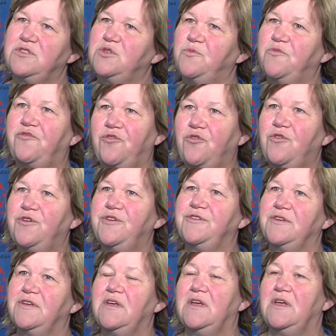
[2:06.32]
zum
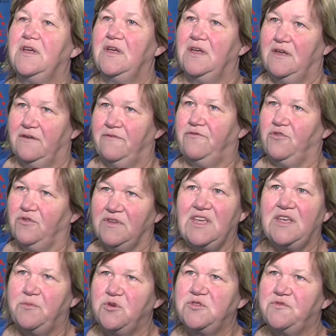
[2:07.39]
Fühlen, für,
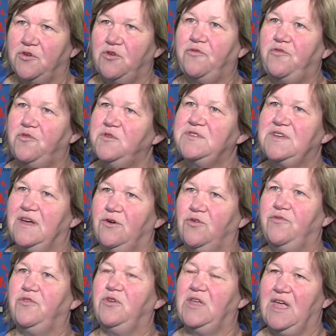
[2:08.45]
nicht bloß für die Füße,
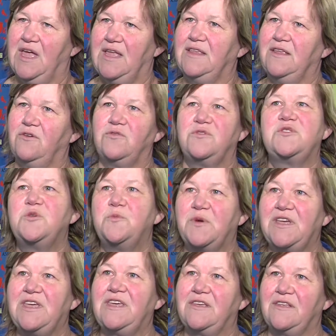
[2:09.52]
auch für die Hände und zum
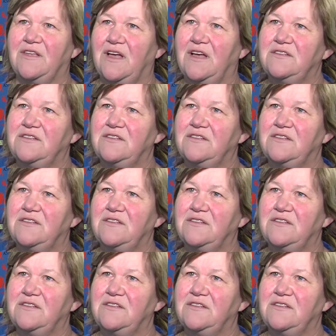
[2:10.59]
Riechen.